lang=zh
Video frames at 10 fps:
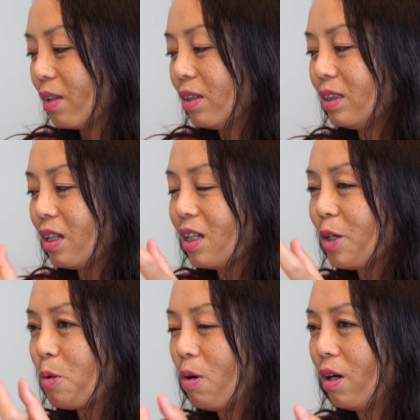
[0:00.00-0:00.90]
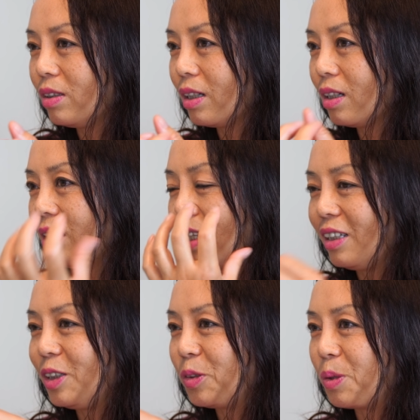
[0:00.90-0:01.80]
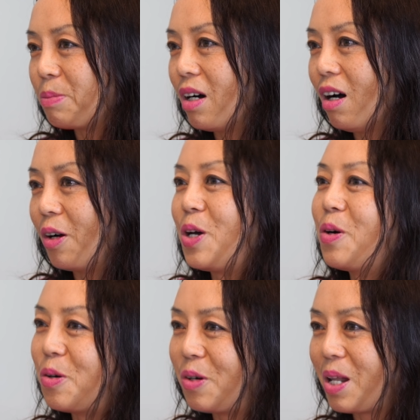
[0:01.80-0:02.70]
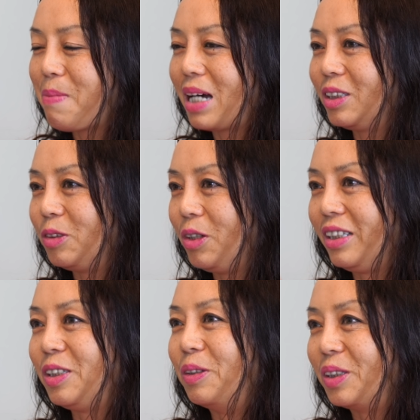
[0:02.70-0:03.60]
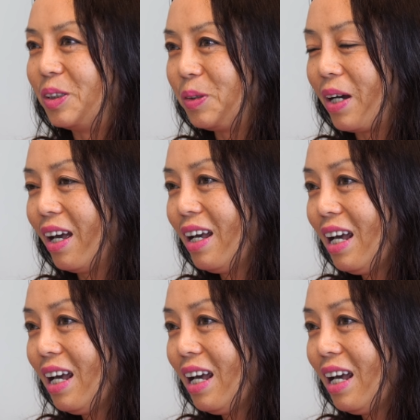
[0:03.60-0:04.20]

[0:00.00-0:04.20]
那现在一活，这个现代技术那么好，一活活到八十岁、九十岁，